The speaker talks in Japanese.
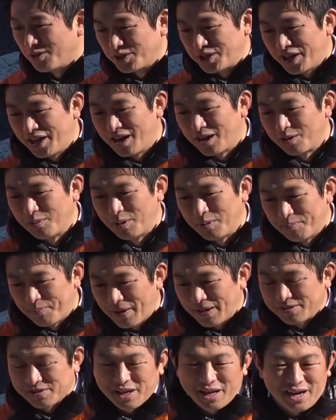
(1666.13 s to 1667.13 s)
の制約もいっ
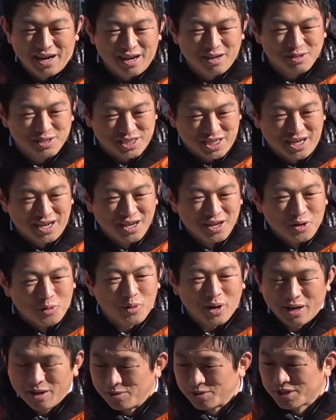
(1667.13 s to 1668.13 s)
ぱい付けられるし、
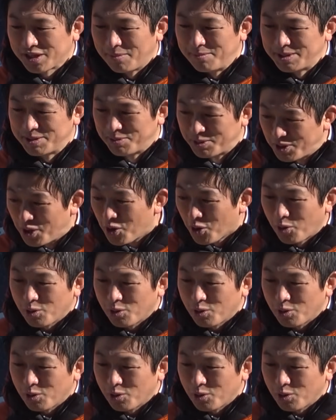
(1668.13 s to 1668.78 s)
お金のつかみ道も